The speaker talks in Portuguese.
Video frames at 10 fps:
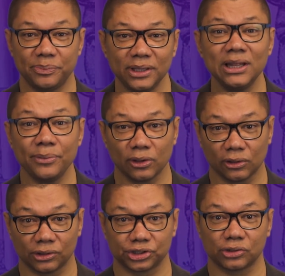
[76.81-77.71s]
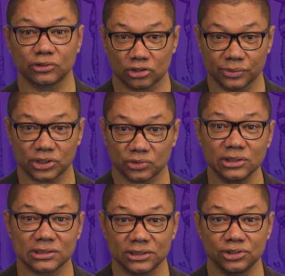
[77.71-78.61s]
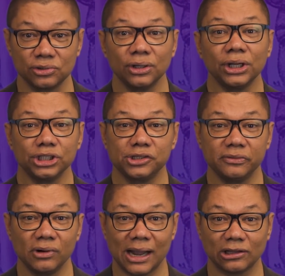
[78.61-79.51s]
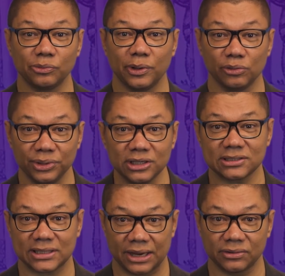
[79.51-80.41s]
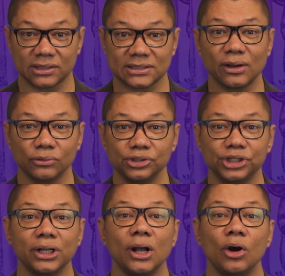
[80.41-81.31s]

epidemiológico sobre suicídio divulgado pelo Ministério da Saúde,